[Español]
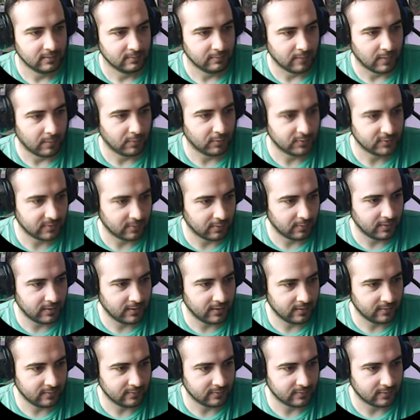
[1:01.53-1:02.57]
Vamos a
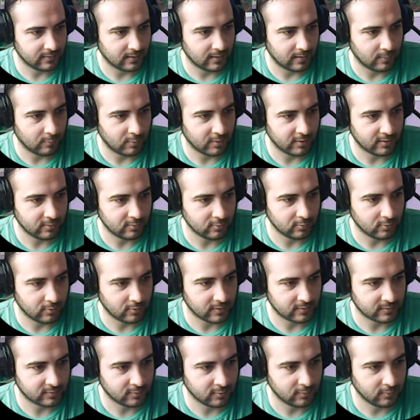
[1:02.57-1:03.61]
ver, tenemos aquí un
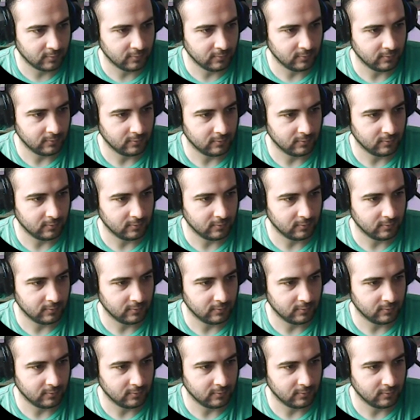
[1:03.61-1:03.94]
corazón.